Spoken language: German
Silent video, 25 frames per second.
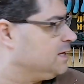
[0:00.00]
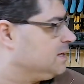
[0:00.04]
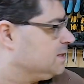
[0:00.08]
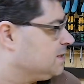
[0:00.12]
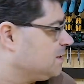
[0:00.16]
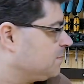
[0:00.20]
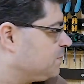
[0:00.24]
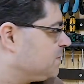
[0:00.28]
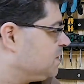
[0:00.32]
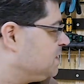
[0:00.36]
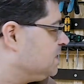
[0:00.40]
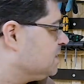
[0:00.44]

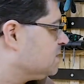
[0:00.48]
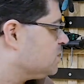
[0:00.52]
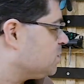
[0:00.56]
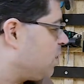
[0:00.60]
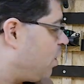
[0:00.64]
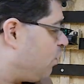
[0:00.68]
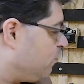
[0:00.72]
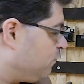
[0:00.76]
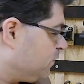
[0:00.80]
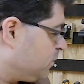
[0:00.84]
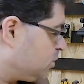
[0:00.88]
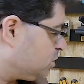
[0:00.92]
Ich habe die hier so
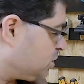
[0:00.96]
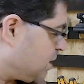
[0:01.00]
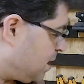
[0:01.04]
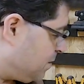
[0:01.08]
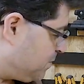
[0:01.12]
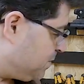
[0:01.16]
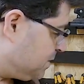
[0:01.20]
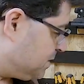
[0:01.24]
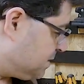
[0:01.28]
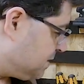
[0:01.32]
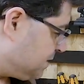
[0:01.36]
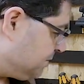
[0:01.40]

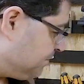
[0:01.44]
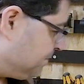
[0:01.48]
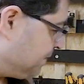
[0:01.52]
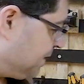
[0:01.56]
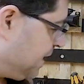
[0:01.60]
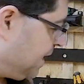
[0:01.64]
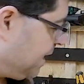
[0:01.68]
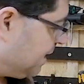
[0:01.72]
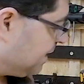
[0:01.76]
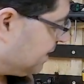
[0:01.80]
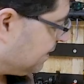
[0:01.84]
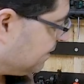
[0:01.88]
aufgestapelt.
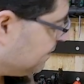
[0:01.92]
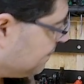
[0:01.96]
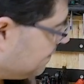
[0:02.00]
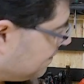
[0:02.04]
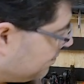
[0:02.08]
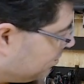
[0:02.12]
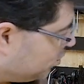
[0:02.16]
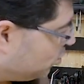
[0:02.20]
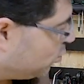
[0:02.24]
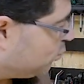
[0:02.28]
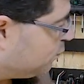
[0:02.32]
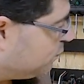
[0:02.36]
Naja, das ist
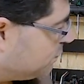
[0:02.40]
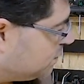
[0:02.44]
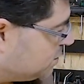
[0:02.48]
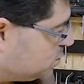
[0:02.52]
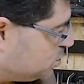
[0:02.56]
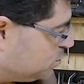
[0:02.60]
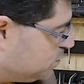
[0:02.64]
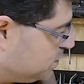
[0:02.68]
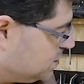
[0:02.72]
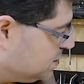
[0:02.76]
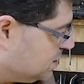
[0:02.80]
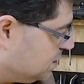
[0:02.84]
aber irgendwie
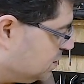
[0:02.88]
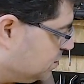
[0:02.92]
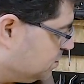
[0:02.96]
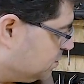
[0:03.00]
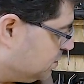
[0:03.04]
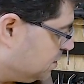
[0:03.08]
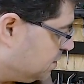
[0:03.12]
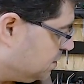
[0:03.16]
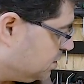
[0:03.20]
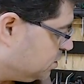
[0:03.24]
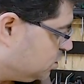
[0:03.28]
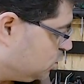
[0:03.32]
so ein
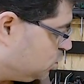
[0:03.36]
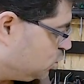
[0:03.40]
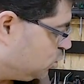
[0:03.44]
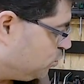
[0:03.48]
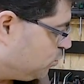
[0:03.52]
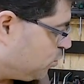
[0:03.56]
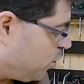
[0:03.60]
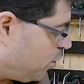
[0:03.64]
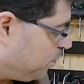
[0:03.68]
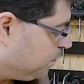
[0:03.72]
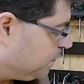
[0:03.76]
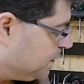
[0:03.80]
bisschen
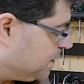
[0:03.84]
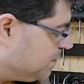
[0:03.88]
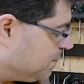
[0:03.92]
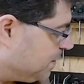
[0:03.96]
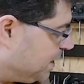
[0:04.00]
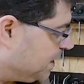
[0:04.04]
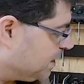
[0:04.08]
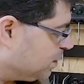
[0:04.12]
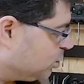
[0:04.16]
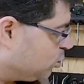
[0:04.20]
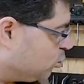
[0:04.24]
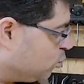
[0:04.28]

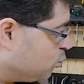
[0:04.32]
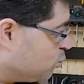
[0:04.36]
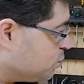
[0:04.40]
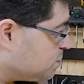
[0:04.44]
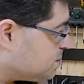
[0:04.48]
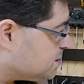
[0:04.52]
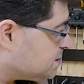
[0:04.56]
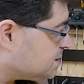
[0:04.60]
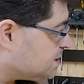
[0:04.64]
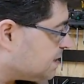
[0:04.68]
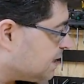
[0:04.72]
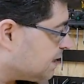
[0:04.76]
suboptimal
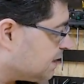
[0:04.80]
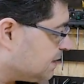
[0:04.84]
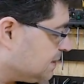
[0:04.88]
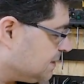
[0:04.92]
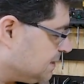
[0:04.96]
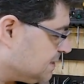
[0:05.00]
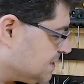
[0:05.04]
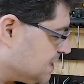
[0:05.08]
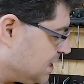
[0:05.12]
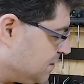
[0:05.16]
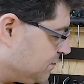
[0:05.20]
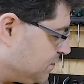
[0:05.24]
gelöst, sage ich
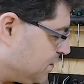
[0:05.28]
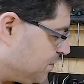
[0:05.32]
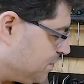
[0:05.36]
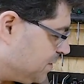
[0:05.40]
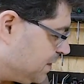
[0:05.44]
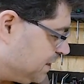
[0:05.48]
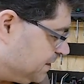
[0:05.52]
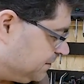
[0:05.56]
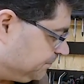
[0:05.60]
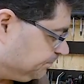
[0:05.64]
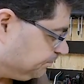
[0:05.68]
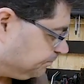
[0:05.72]
jetzt einfach
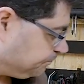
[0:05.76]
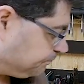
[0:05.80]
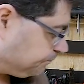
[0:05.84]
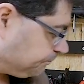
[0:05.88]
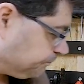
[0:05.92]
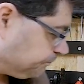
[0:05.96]
mal.